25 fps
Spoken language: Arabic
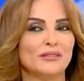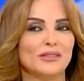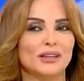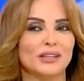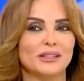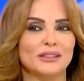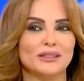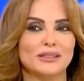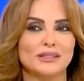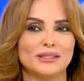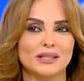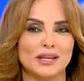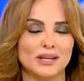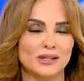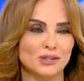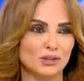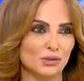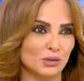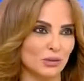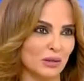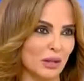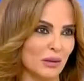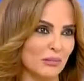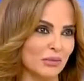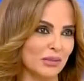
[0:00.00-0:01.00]
الفرنيساج
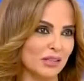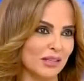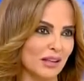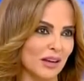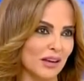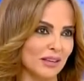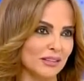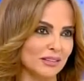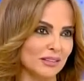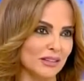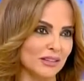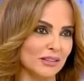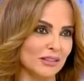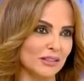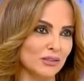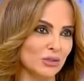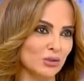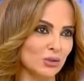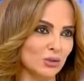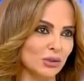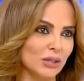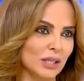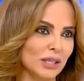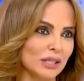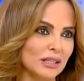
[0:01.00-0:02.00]
وتخبرينا أكثر
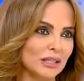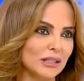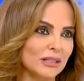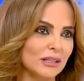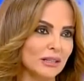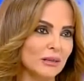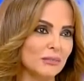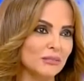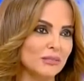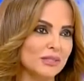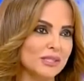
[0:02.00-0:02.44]
شو التكنيك اللي